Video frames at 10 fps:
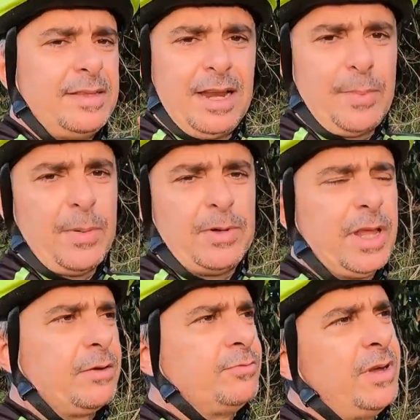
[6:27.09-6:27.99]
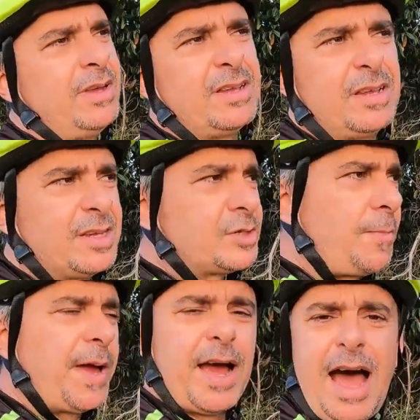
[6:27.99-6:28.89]
teria problema nenhum. Ia
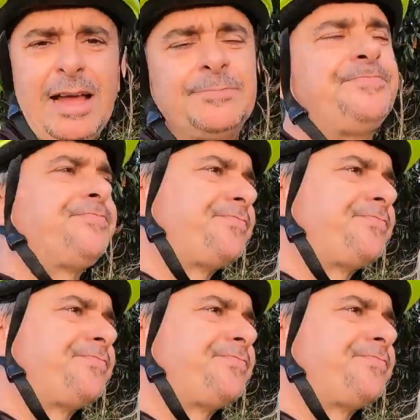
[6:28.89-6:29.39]
só pegar,